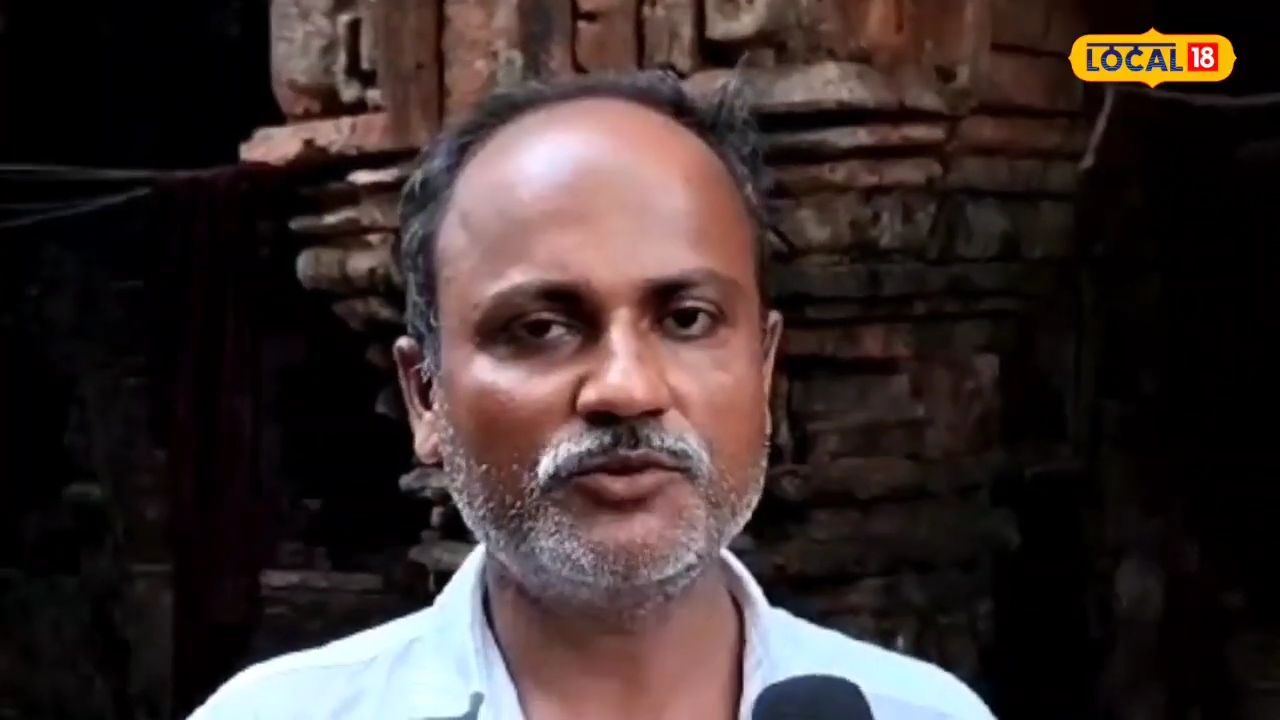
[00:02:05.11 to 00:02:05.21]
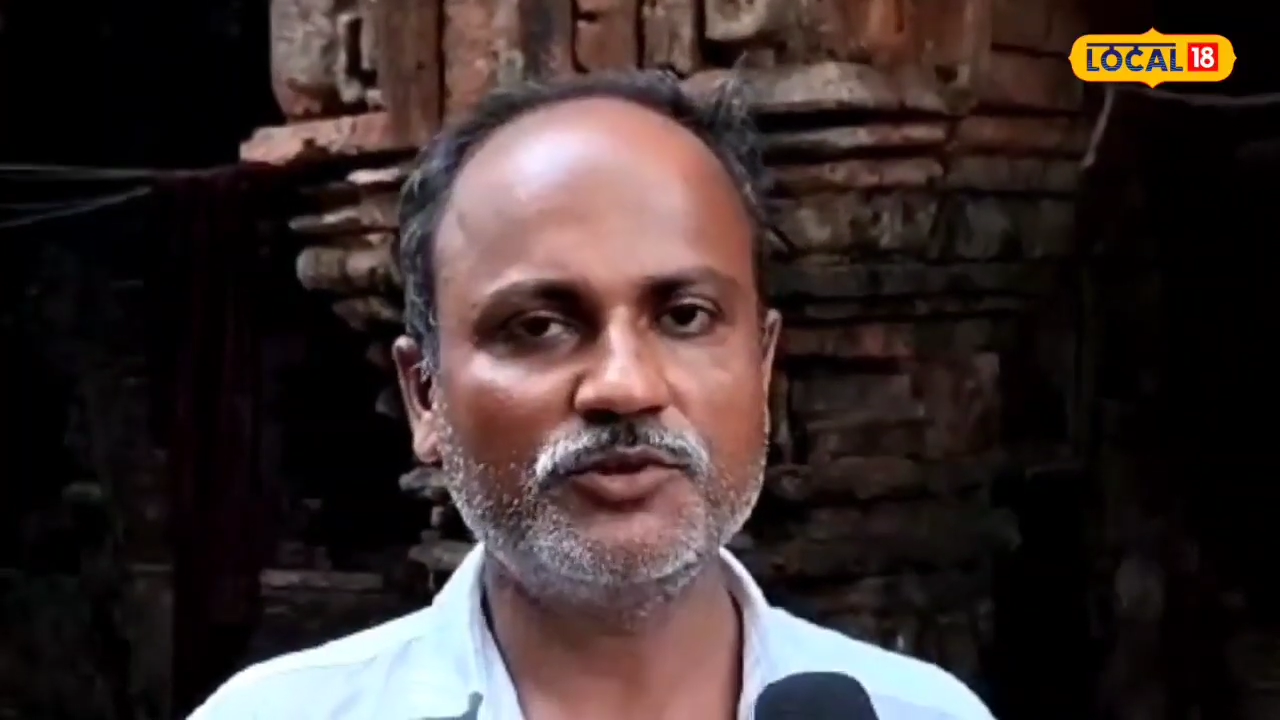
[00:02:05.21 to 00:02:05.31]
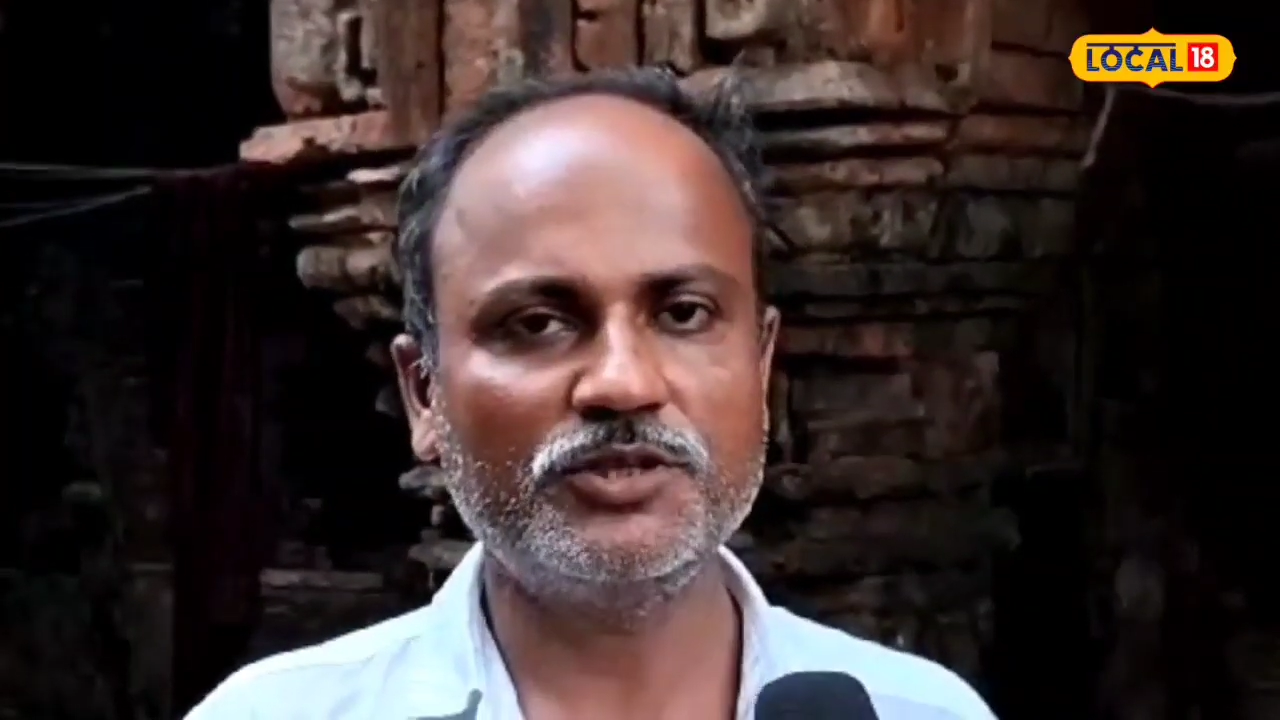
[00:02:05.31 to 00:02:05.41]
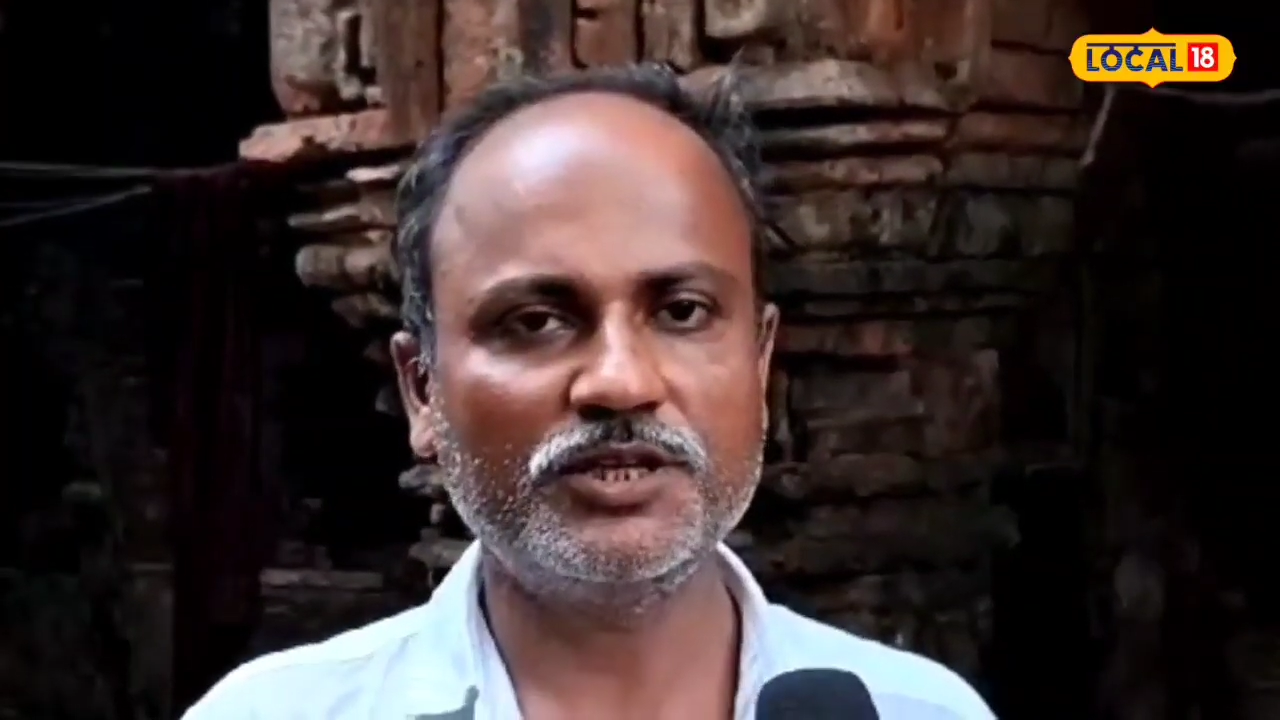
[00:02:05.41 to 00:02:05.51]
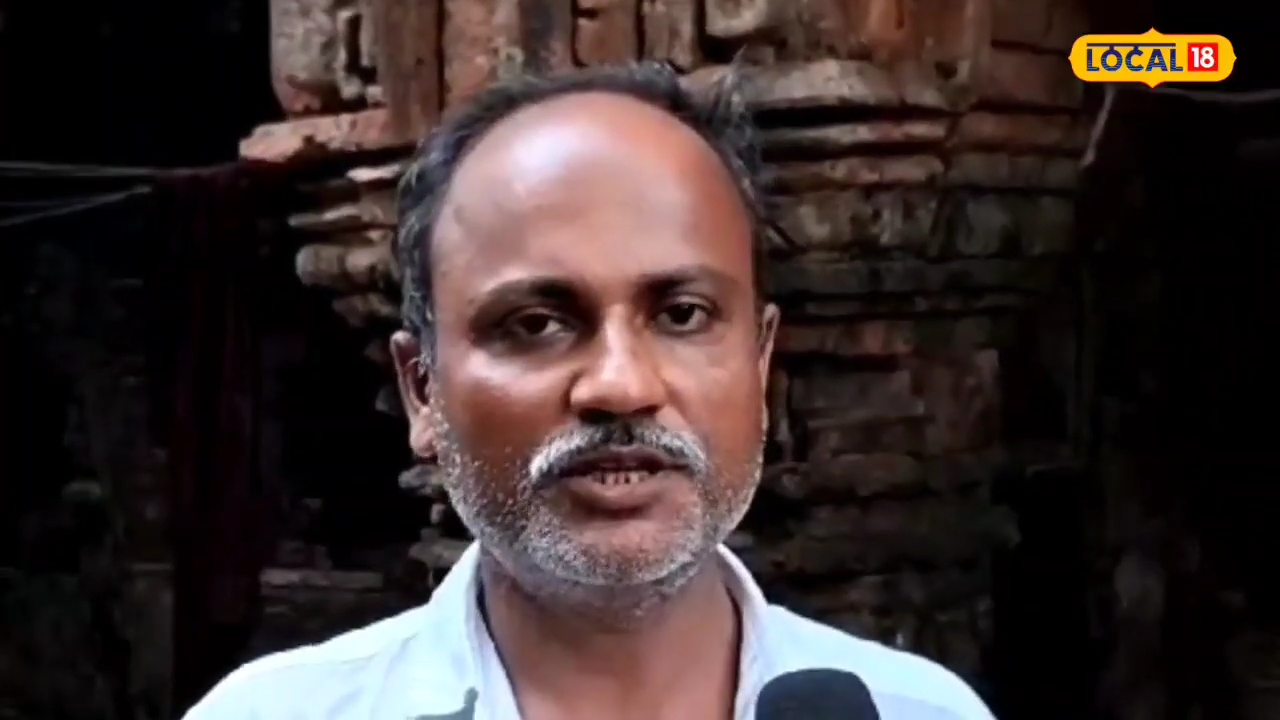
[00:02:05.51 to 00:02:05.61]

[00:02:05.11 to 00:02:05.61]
মধ্যে দিয়ে